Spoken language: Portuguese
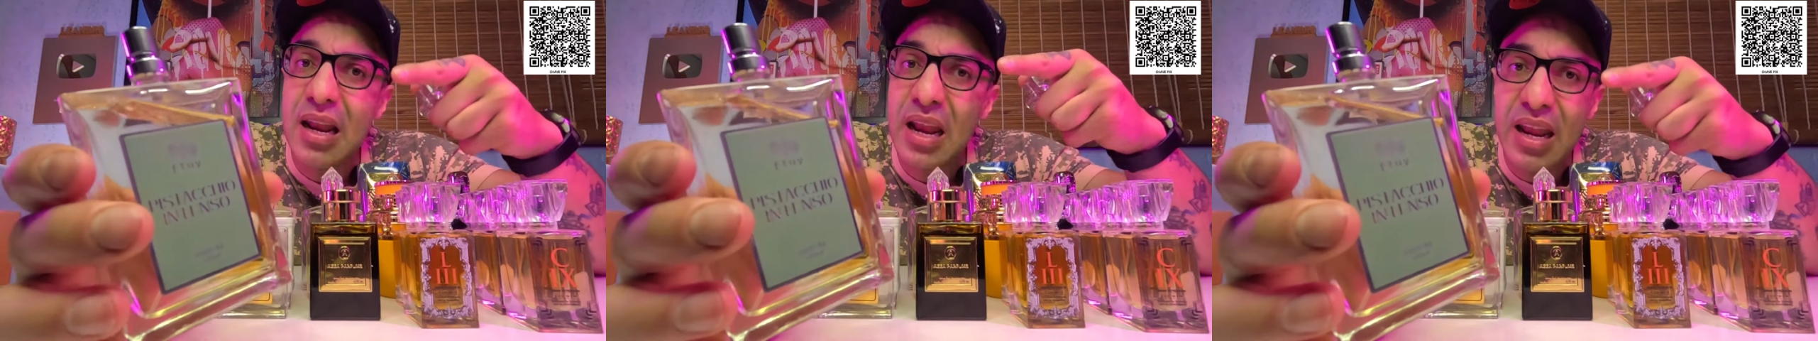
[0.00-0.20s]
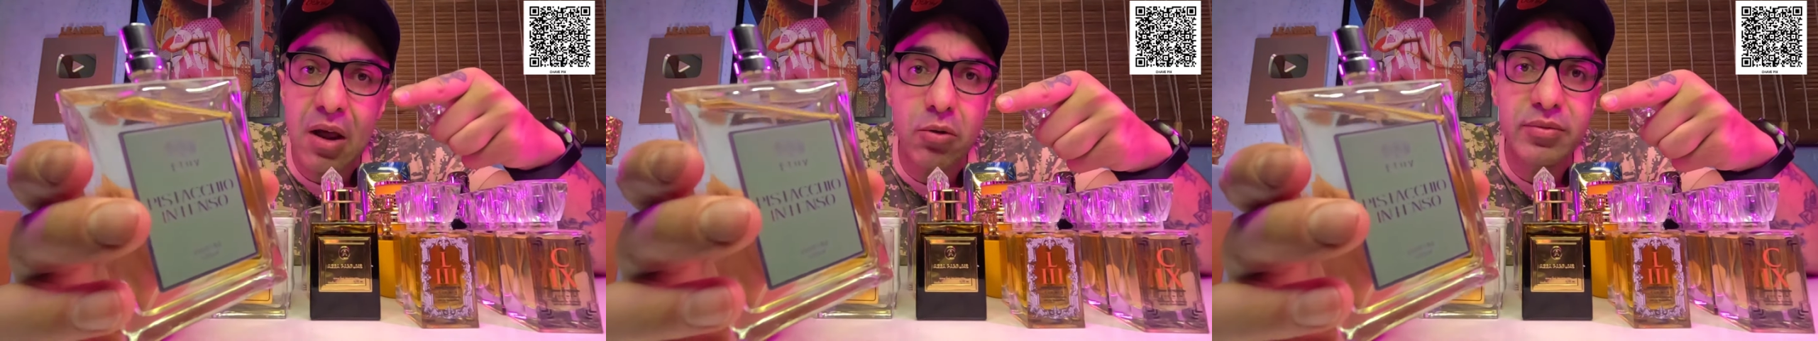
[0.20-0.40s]

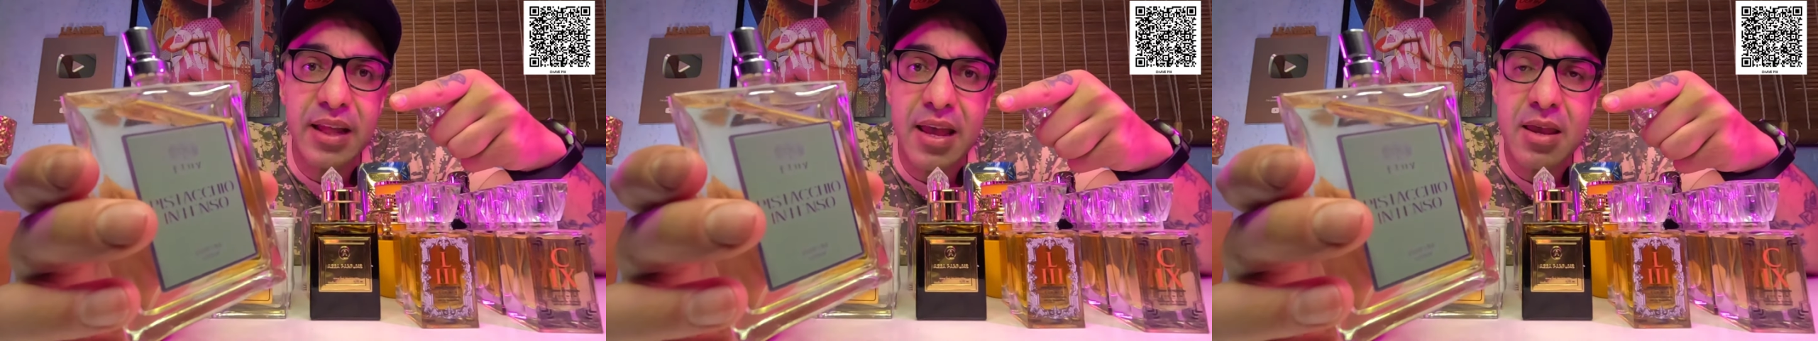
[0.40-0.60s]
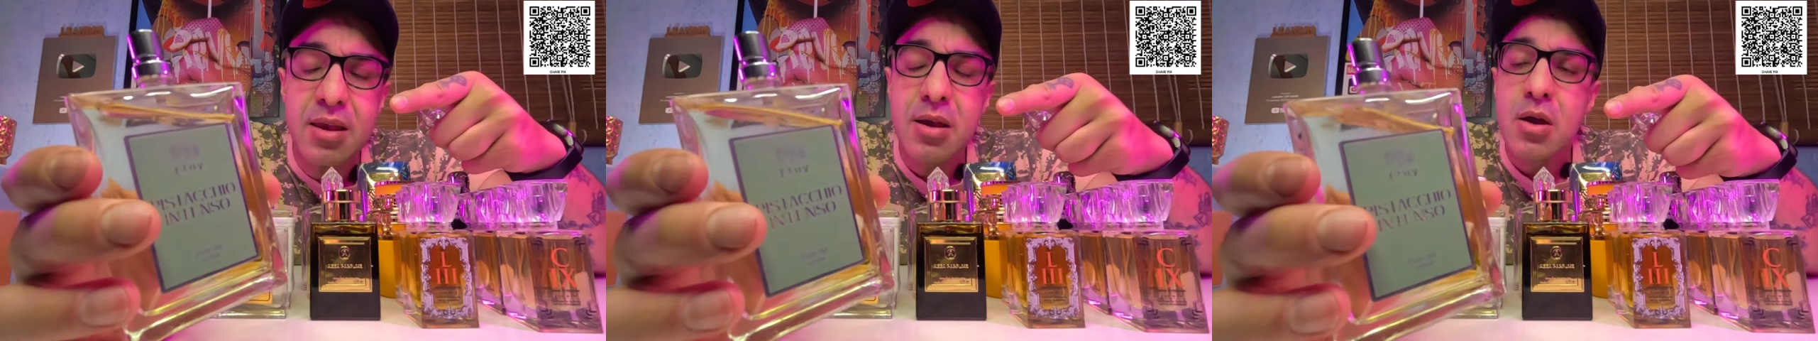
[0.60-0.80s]
ele não
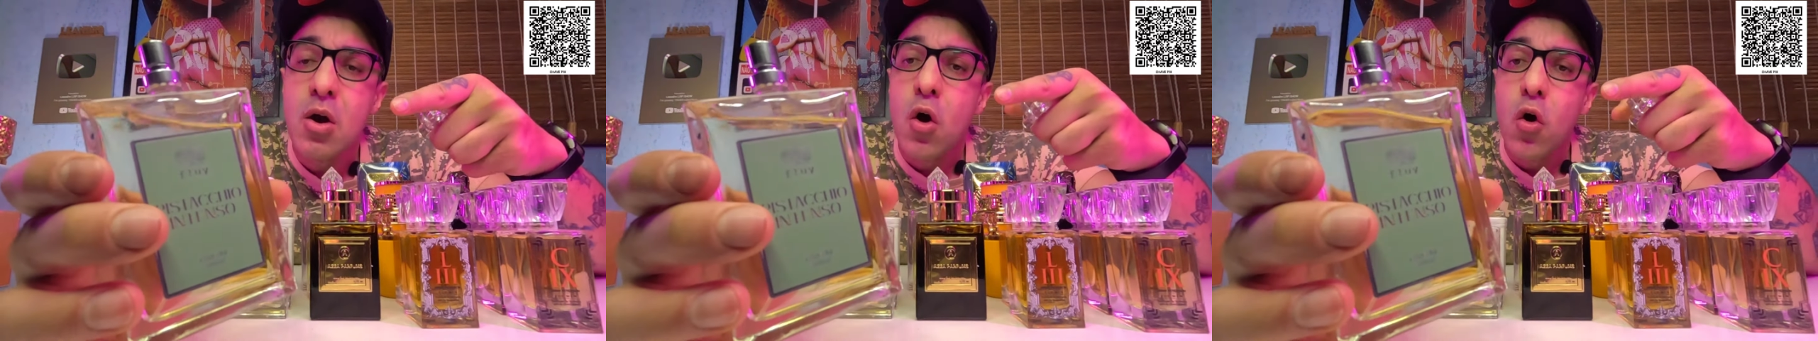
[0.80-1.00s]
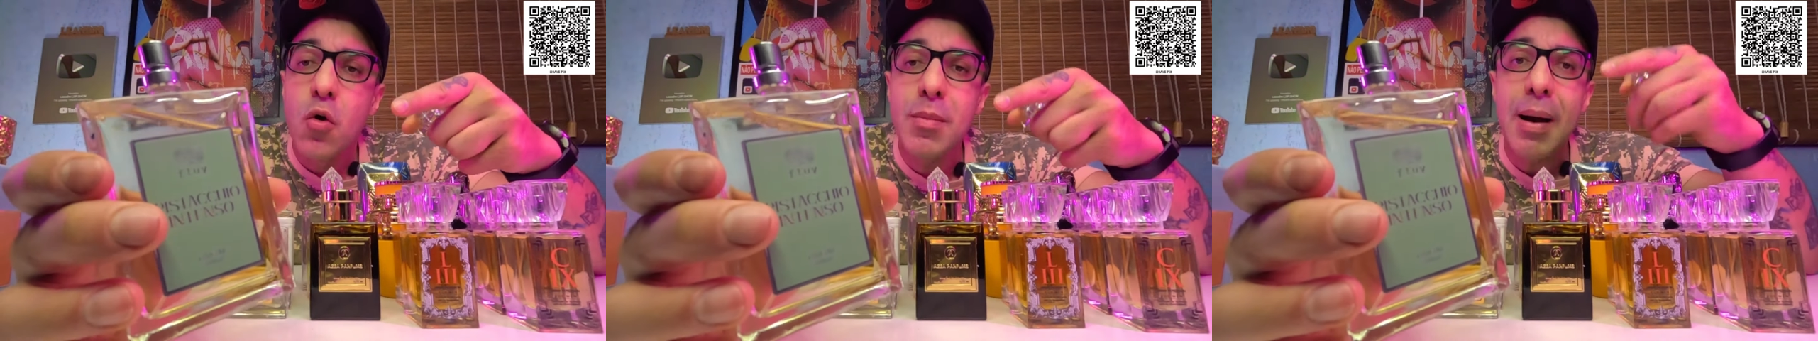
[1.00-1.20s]
tem
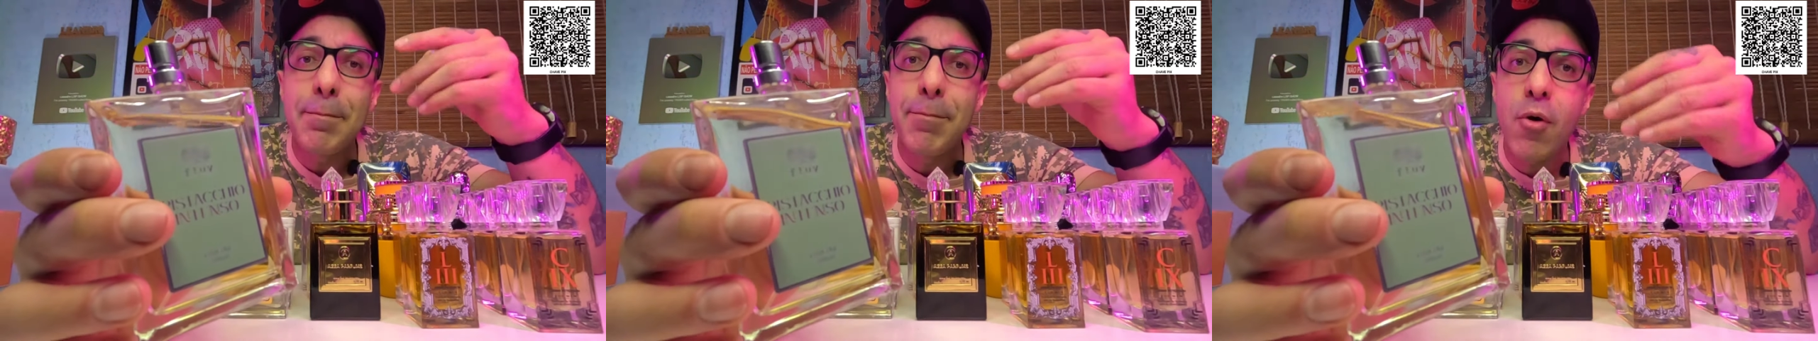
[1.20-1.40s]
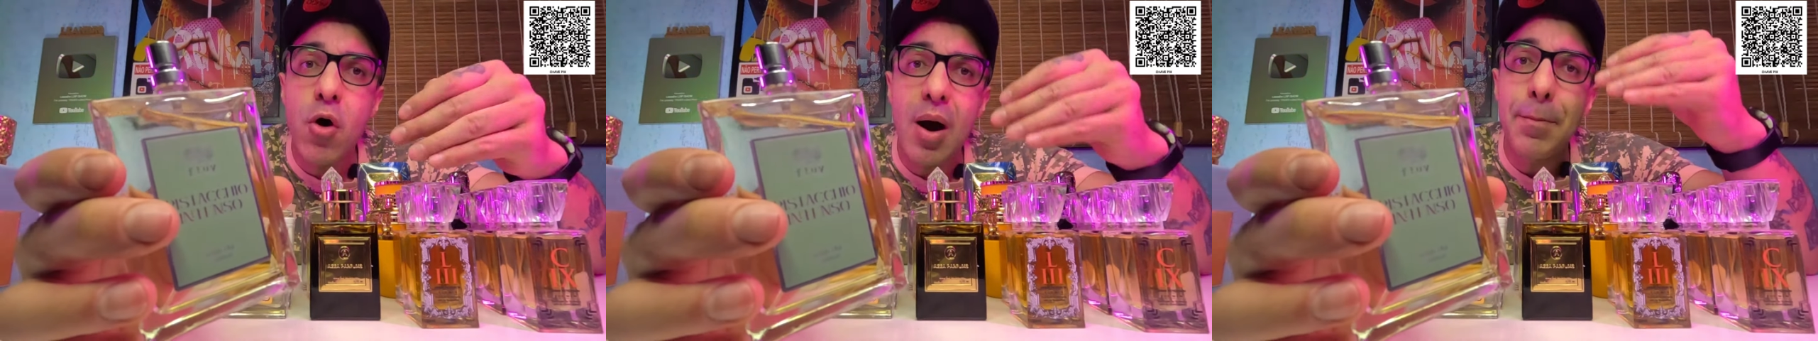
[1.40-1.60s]
uma
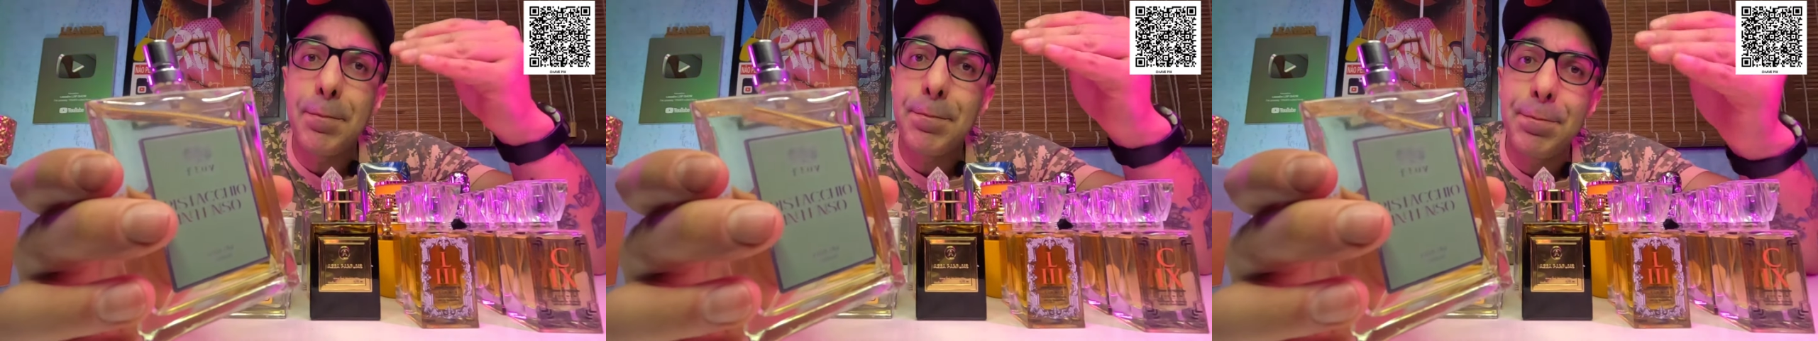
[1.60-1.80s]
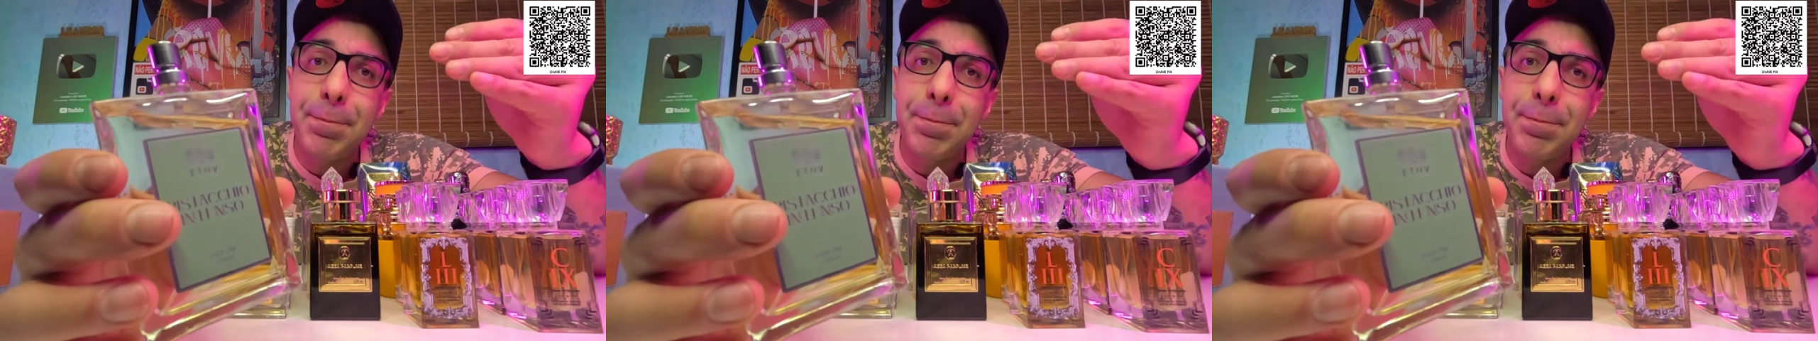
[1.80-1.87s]
boa